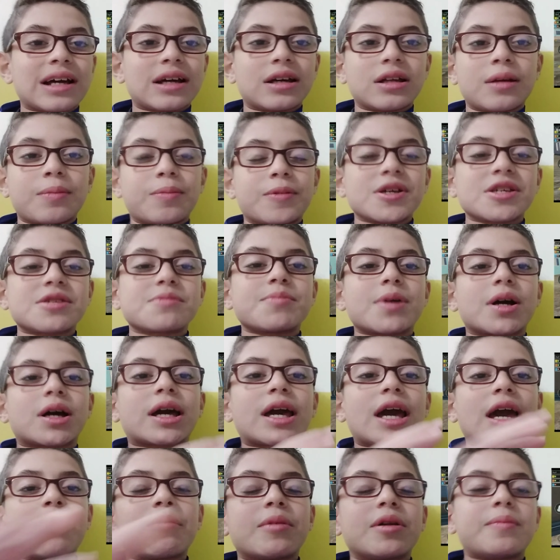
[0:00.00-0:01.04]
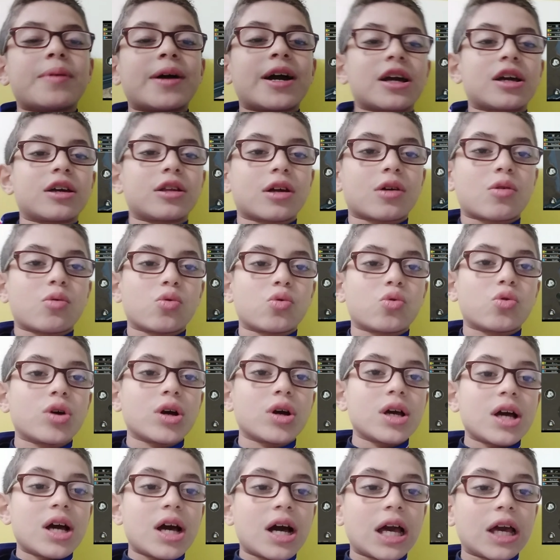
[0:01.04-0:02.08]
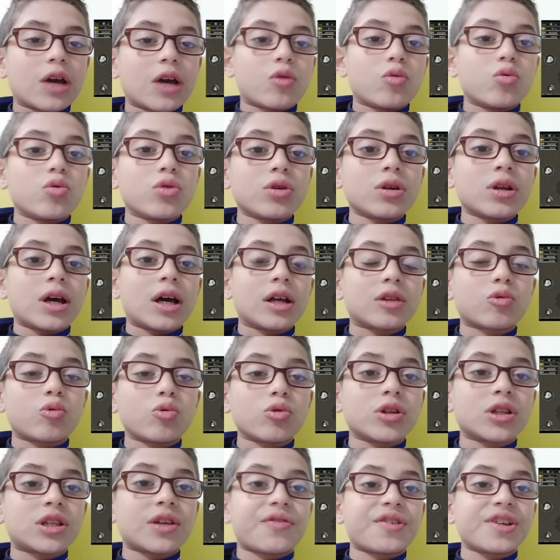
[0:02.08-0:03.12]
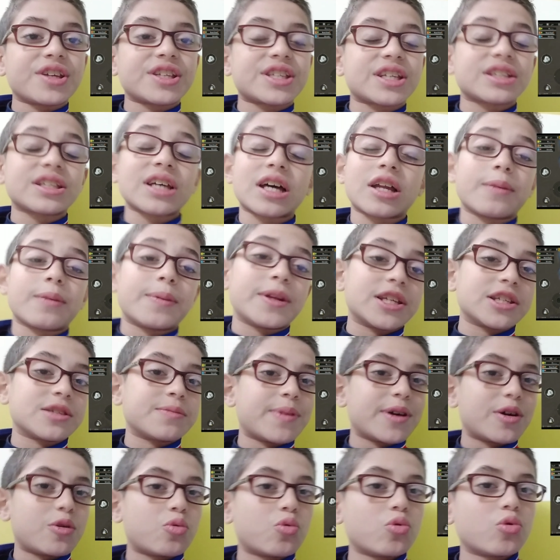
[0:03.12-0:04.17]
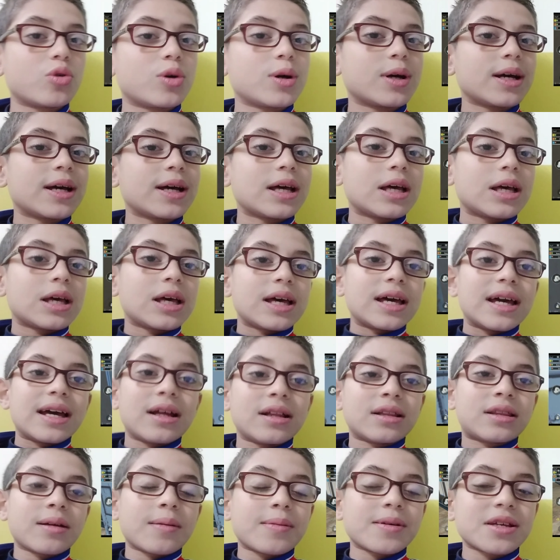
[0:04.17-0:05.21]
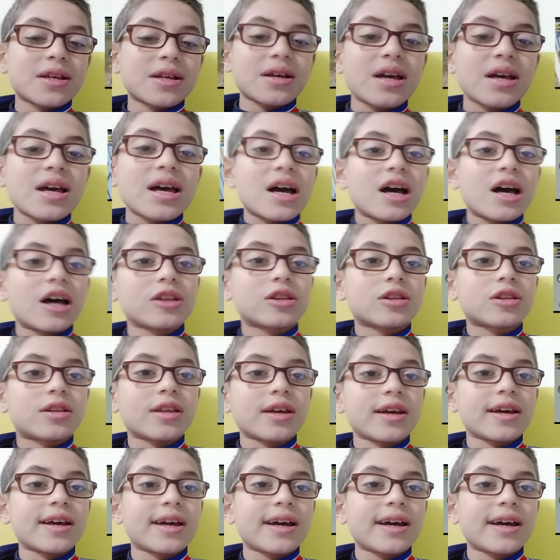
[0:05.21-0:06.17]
كده بجسمك كامل بقى كده كله هيكون هتكون انت فريسه سهله بالنسبه له انت بقى هت